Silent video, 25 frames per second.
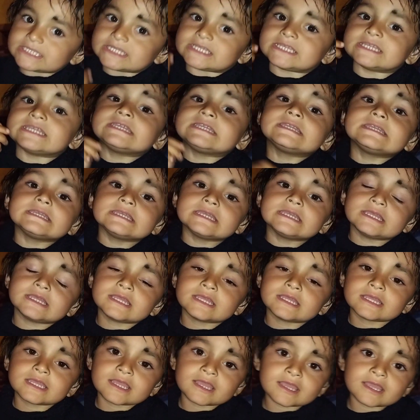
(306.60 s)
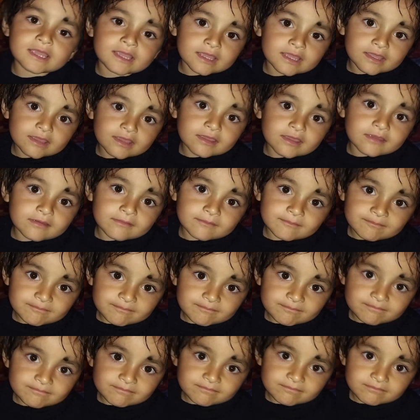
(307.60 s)
ने स्कूटी तो मौसी
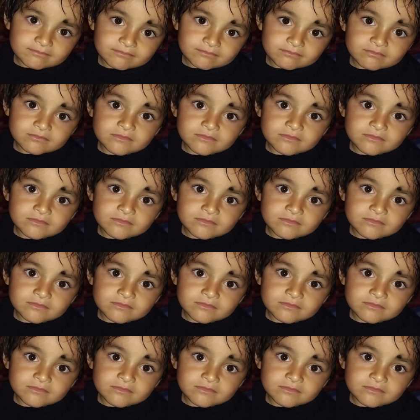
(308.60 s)
की है ना